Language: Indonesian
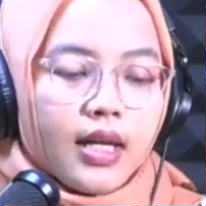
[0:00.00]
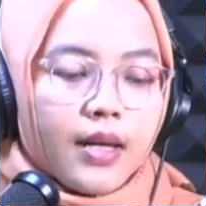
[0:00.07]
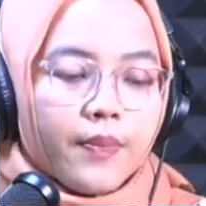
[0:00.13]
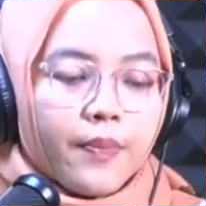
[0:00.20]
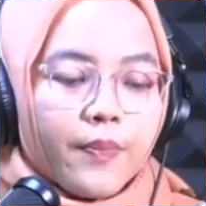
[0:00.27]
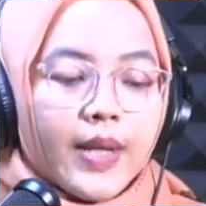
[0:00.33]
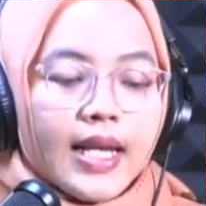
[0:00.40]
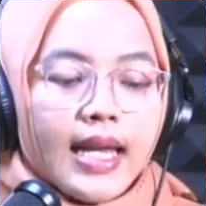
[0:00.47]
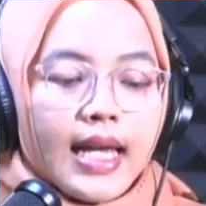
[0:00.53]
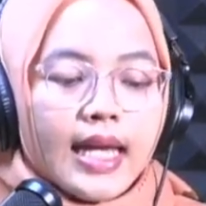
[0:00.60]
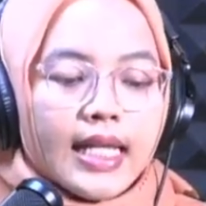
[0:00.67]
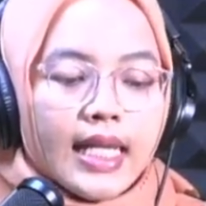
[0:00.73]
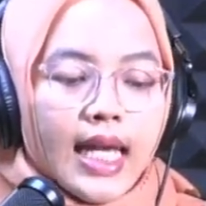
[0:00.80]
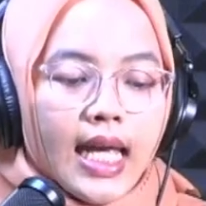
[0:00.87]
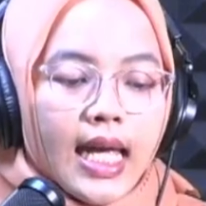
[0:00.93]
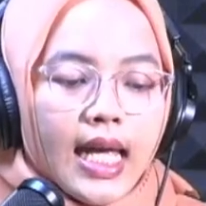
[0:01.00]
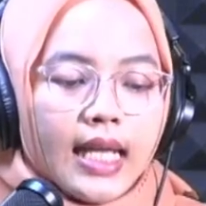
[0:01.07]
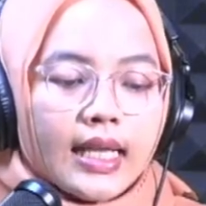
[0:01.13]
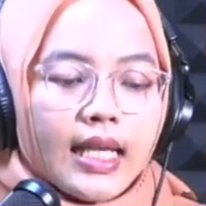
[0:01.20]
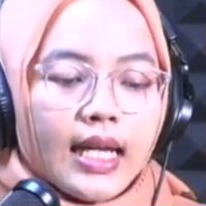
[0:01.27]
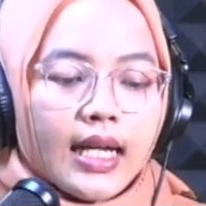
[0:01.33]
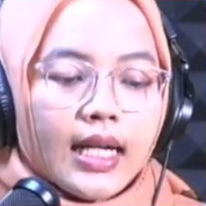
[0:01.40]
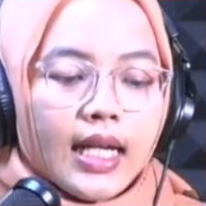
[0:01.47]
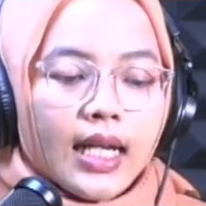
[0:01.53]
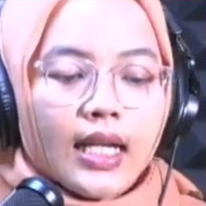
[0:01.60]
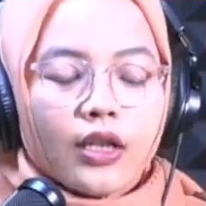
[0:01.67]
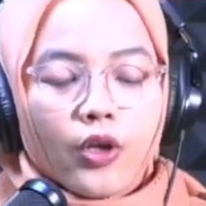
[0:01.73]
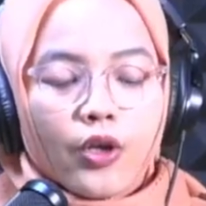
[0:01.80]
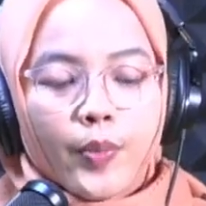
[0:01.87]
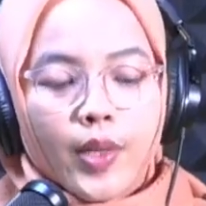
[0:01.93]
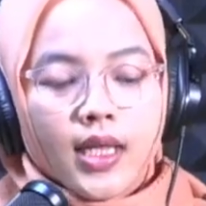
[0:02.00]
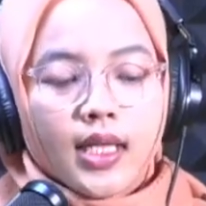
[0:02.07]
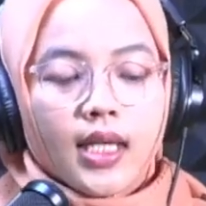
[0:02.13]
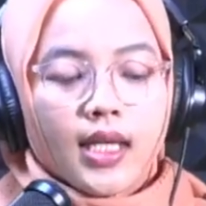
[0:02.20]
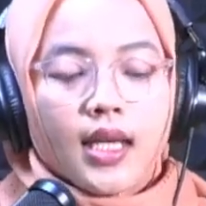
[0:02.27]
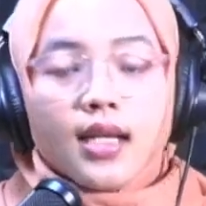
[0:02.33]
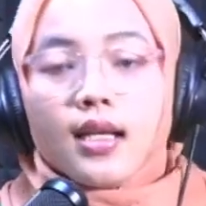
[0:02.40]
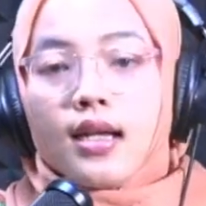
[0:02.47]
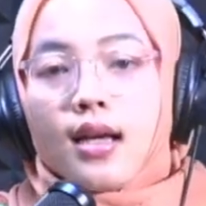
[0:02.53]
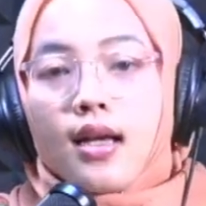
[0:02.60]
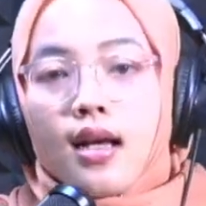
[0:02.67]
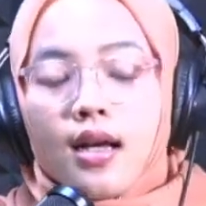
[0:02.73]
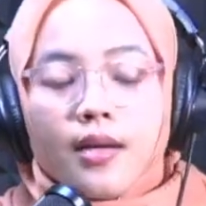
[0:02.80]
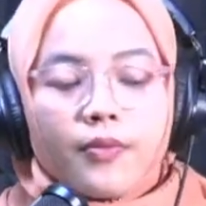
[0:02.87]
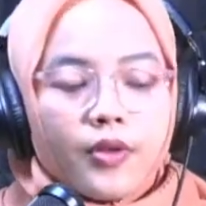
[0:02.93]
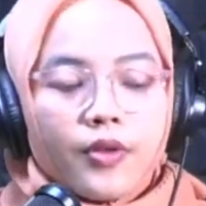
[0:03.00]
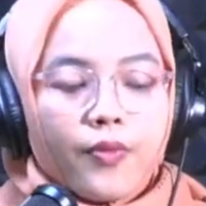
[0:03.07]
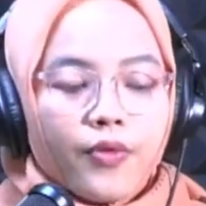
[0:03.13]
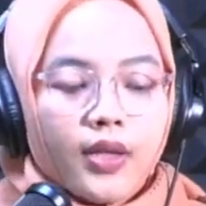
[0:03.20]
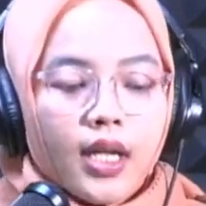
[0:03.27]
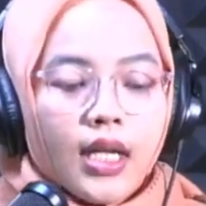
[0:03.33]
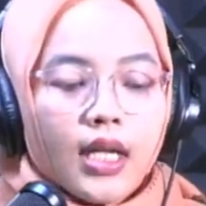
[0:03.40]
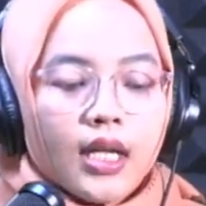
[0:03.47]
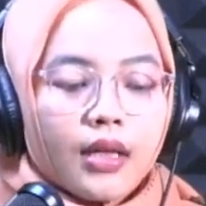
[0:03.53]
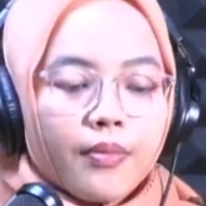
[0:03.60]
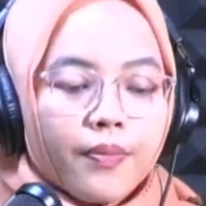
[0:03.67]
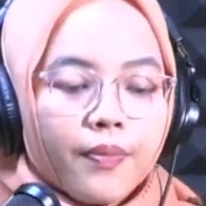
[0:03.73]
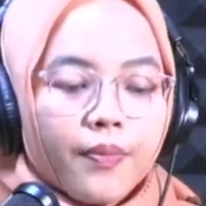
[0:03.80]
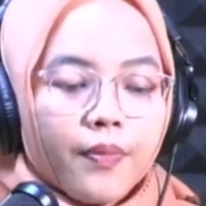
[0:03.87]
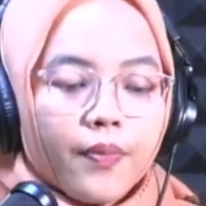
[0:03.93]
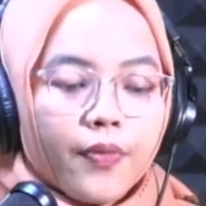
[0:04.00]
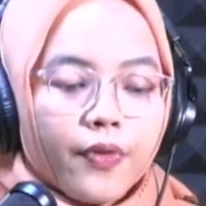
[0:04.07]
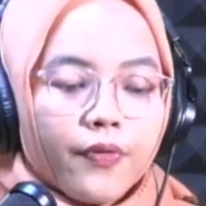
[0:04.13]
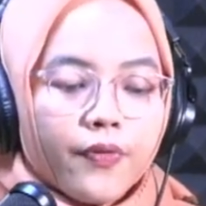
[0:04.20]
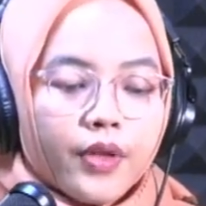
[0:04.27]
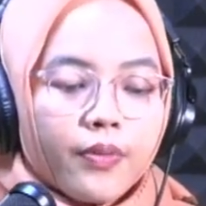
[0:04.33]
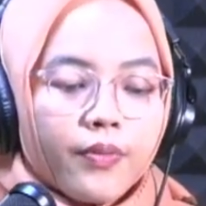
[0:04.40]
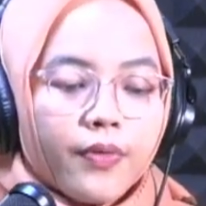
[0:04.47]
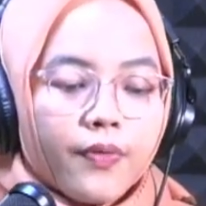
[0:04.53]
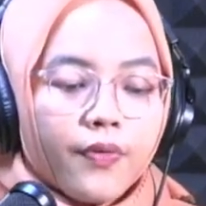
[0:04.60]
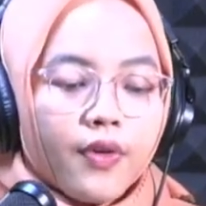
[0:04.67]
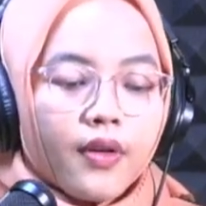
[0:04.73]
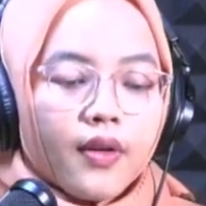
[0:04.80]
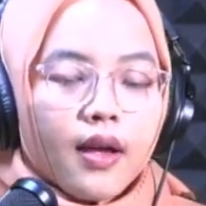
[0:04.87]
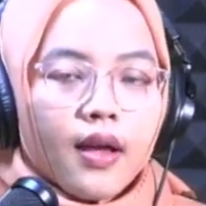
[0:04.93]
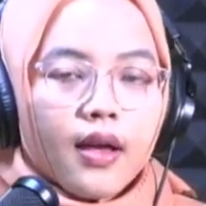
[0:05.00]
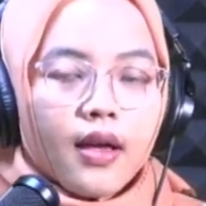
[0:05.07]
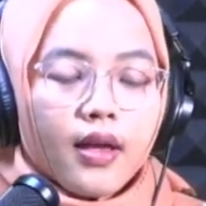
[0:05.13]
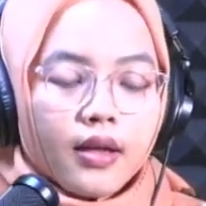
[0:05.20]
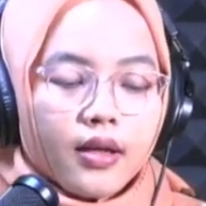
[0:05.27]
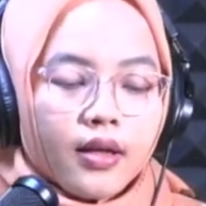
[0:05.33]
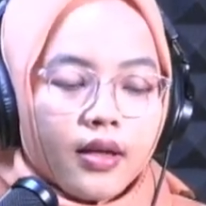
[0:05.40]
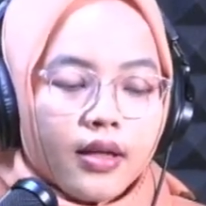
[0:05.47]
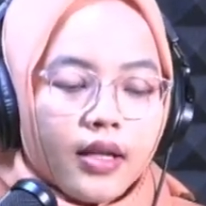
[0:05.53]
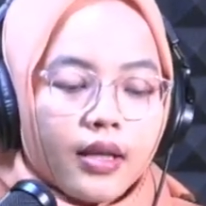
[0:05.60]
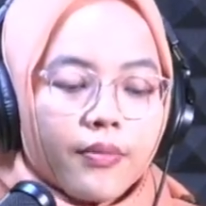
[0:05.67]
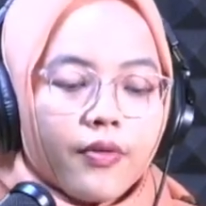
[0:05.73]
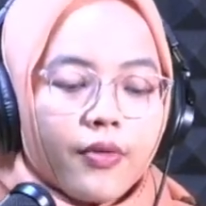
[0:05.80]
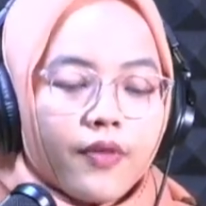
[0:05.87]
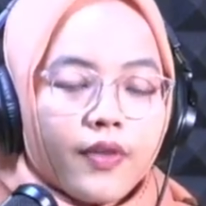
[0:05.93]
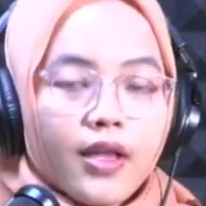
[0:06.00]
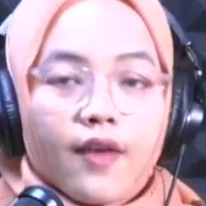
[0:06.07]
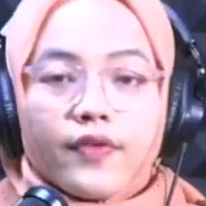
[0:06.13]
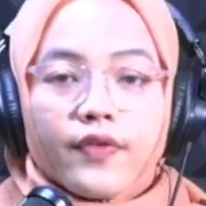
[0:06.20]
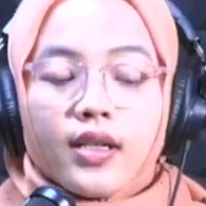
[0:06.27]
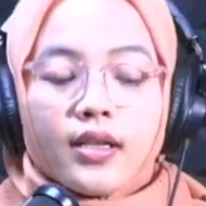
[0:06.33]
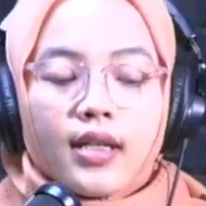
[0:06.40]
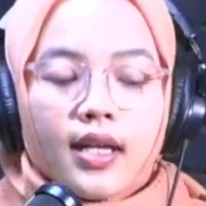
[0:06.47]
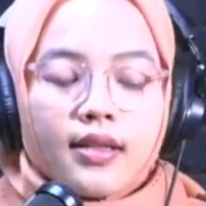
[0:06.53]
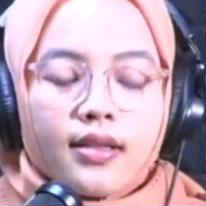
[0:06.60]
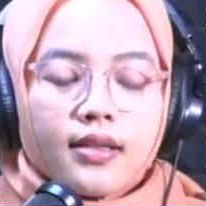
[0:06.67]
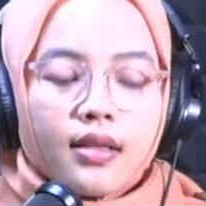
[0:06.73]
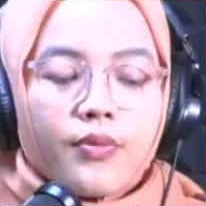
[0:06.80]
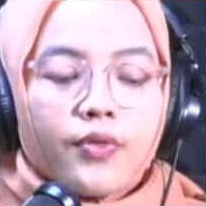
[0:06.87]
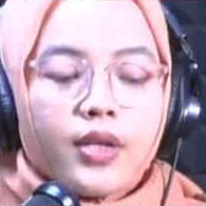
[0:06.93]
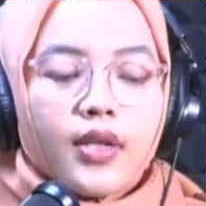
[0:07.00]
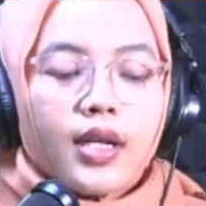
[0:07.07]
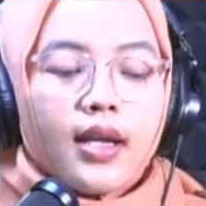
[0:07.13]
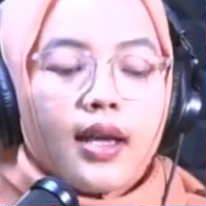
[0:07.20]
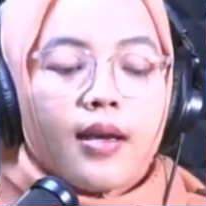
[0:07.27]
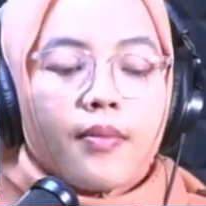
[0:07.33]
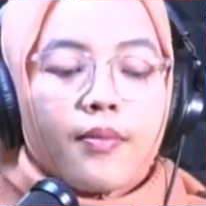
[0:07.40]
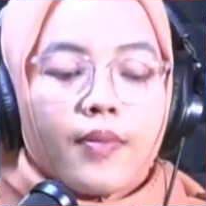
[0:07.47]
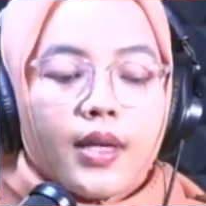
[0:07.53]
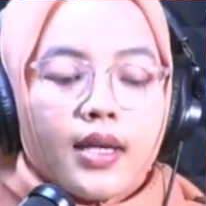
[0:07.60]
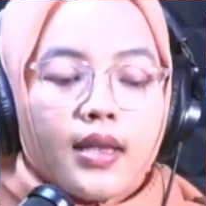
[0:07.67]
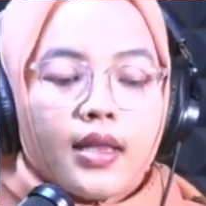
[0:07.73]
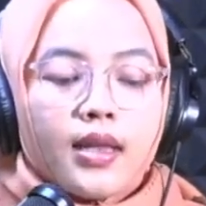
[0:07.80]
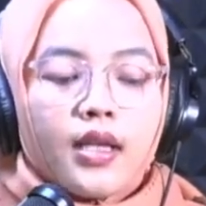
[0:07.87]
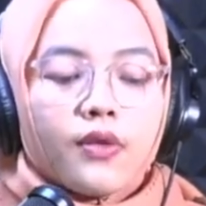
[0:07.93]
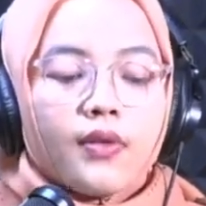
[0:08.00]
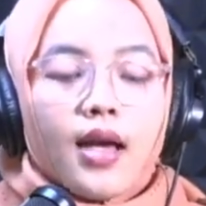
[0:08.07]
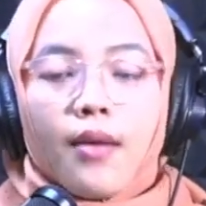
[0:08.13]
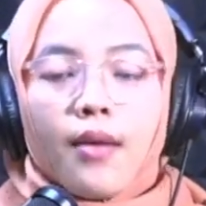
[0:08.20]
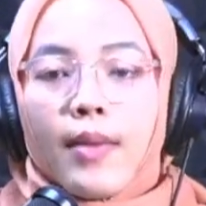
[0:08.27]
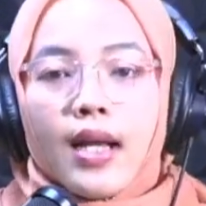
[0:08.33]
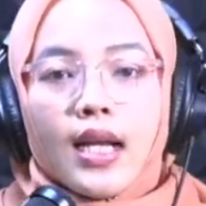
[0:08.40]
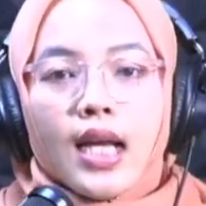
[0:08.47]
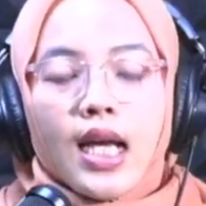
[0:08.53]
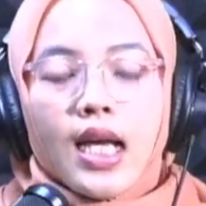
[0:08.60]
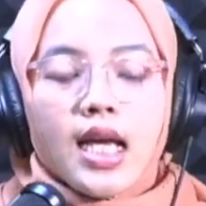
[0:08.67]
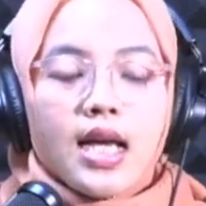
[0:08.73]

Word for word: Bedanya antara net operating income, kemudian net profit before eh net profit after tax, kemudian EBIT itu yang mana?